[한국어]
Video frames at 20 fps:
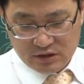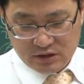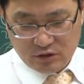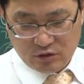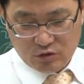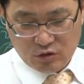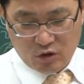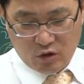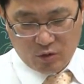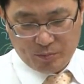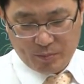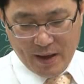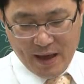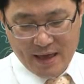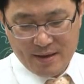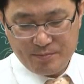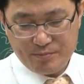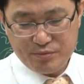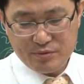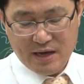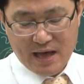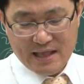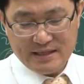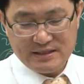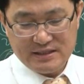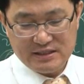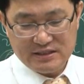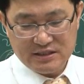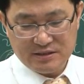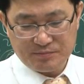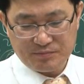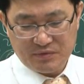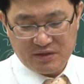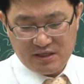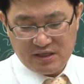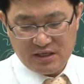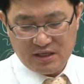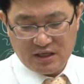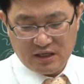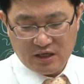있고 파이프 안찌름
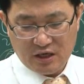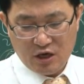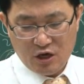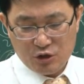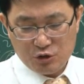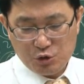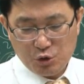D